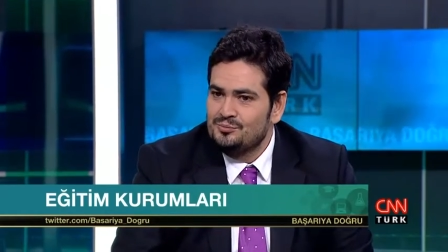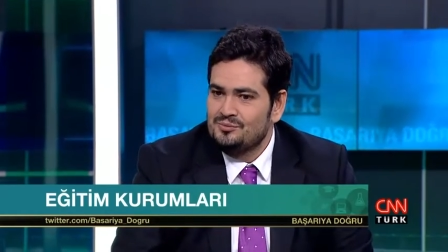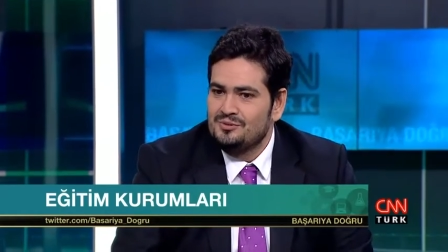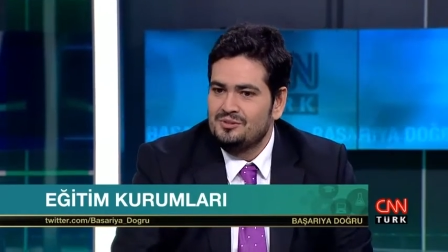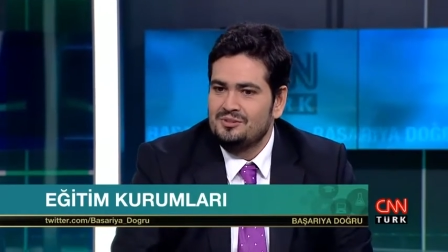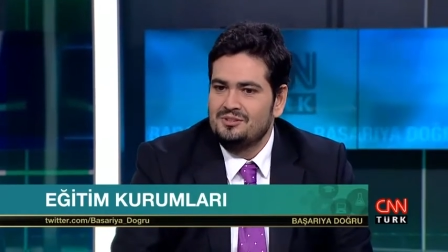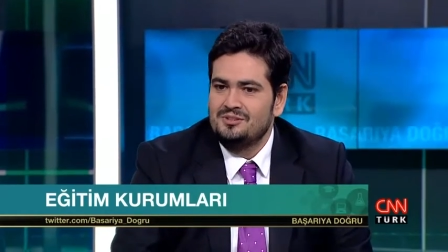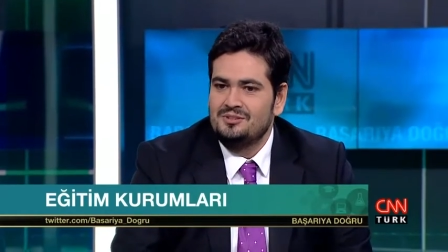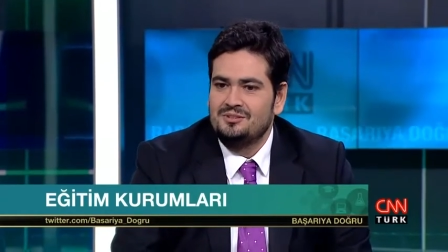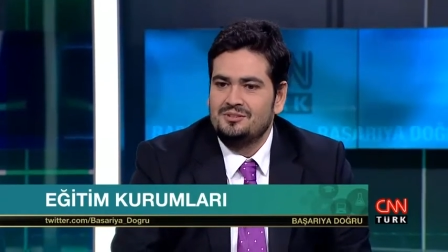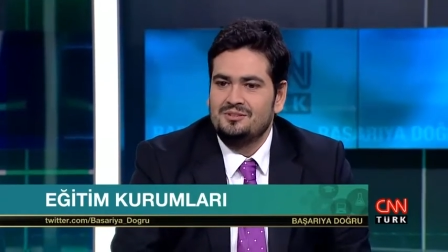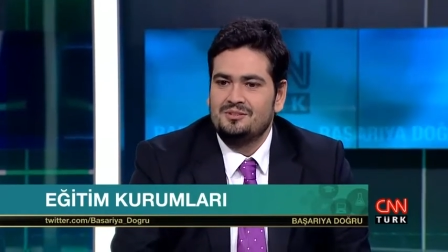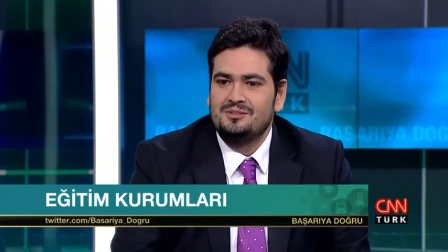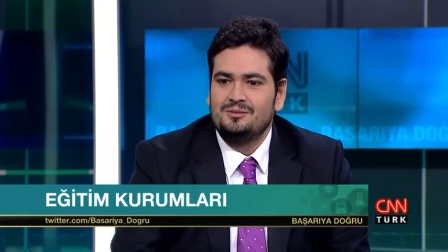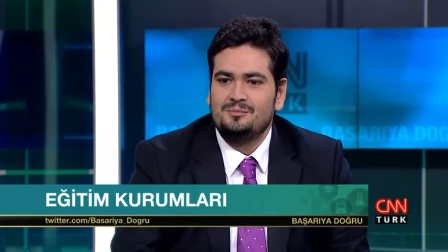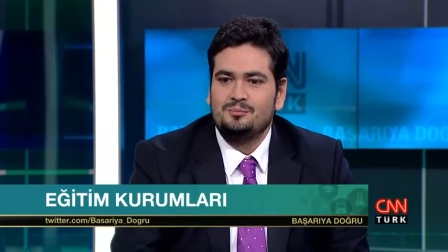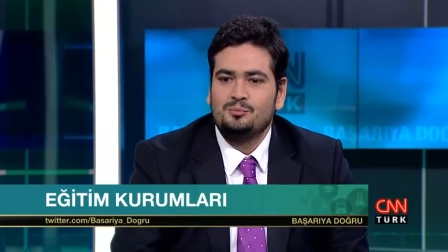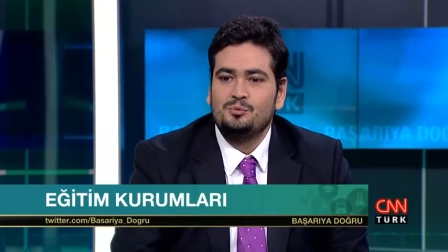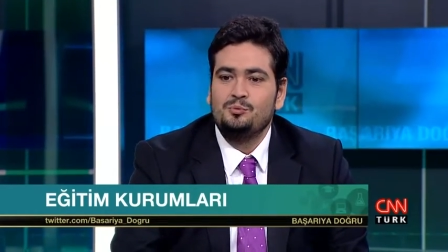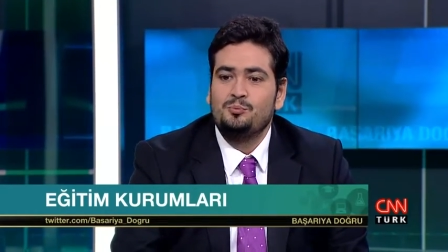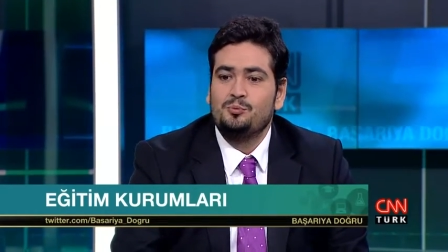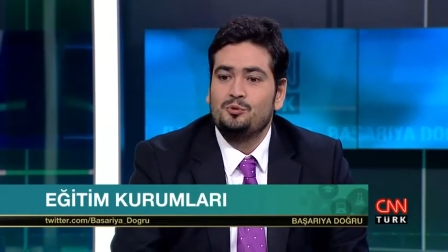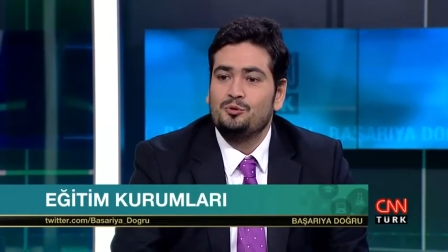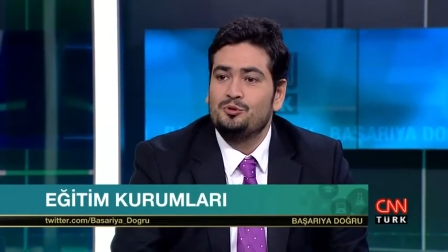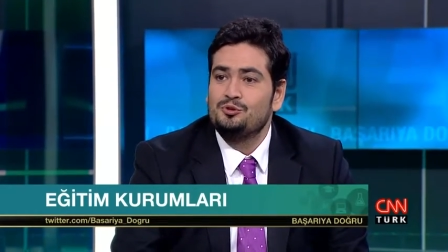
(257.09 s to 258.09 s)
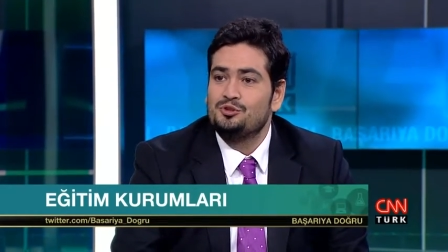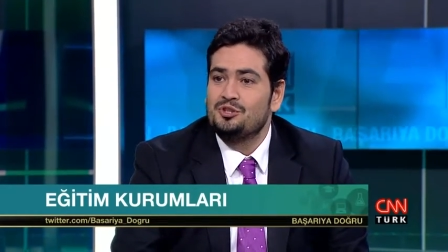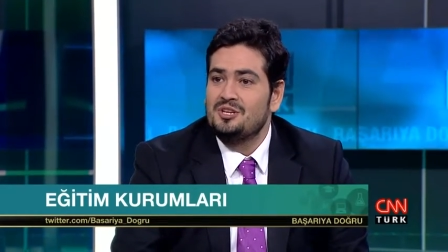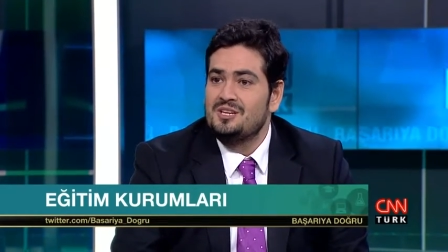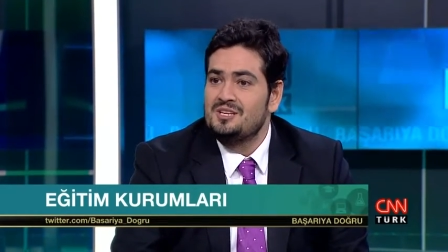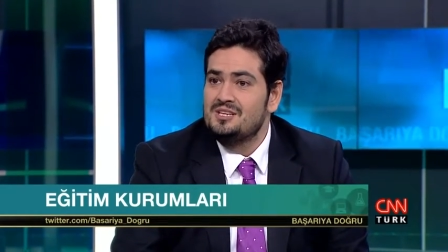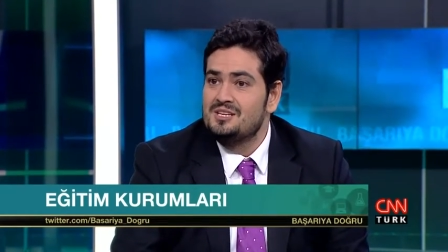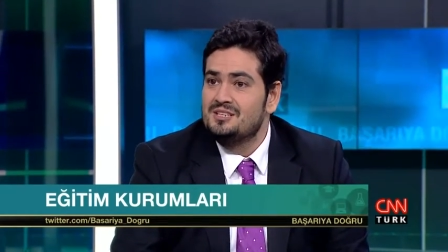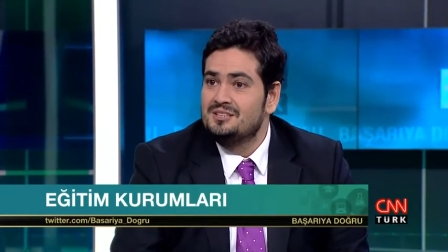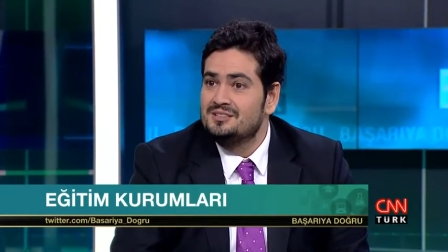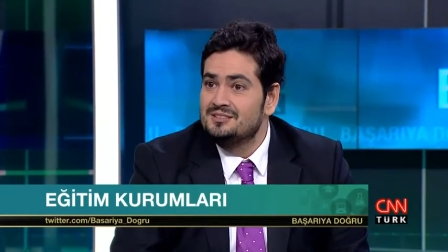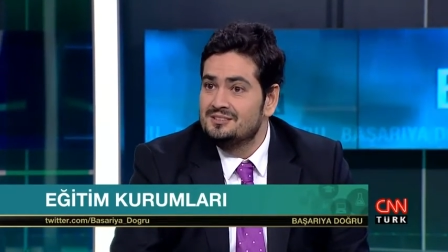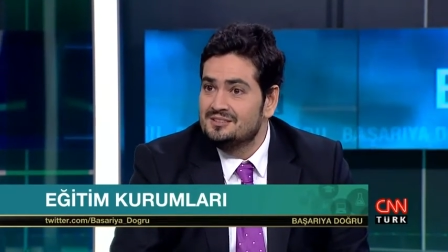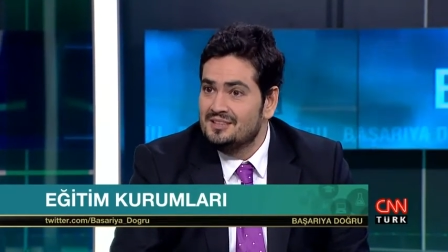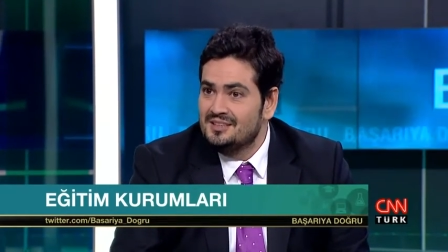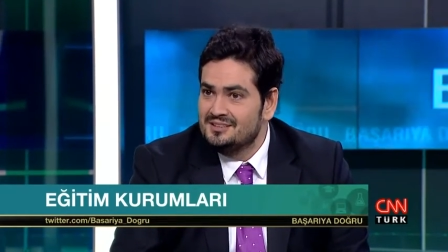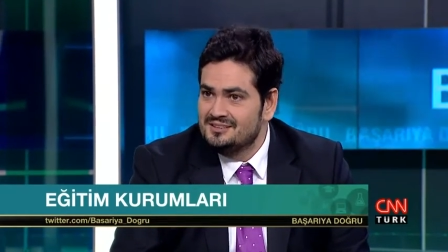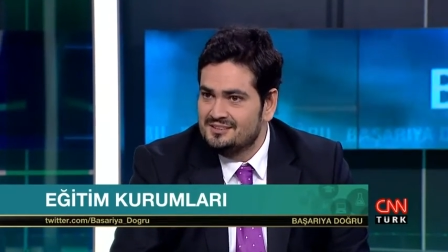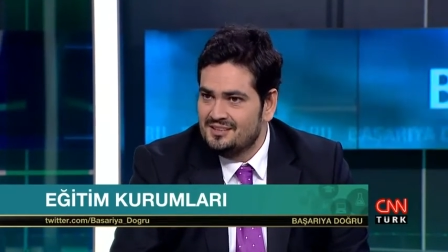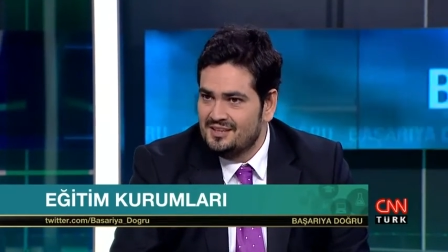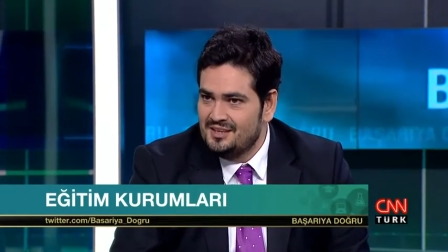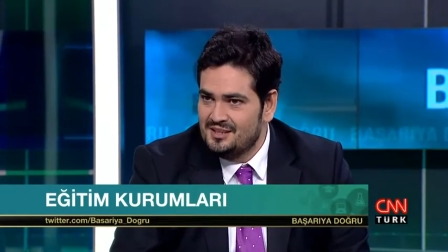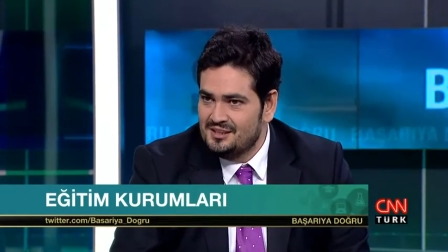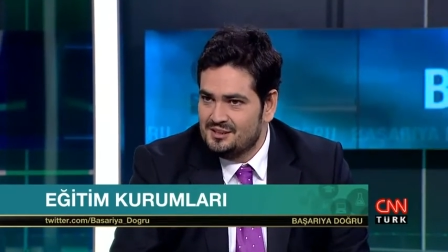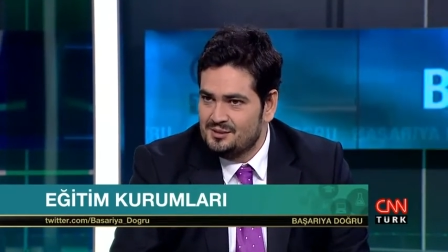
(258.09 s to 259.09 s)
Ee, bu projeyi yakından
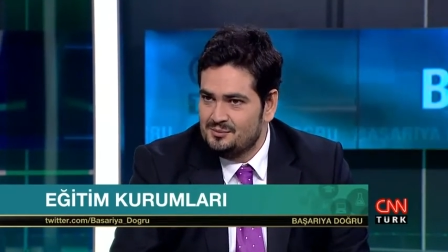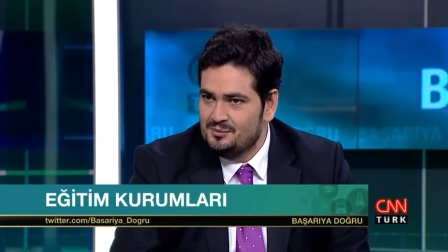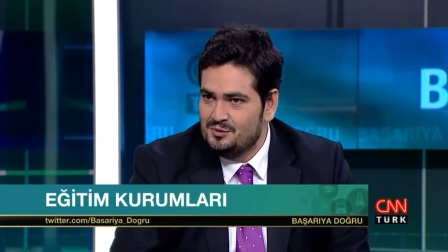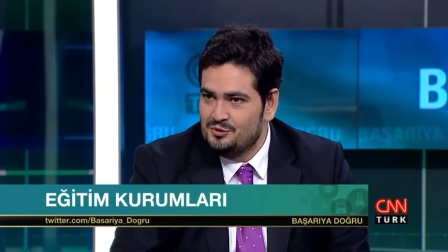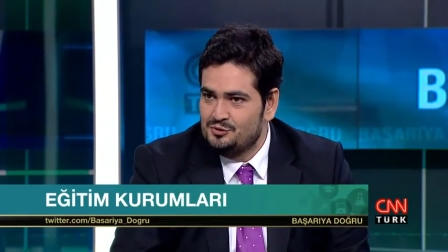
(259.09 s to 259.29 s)
takip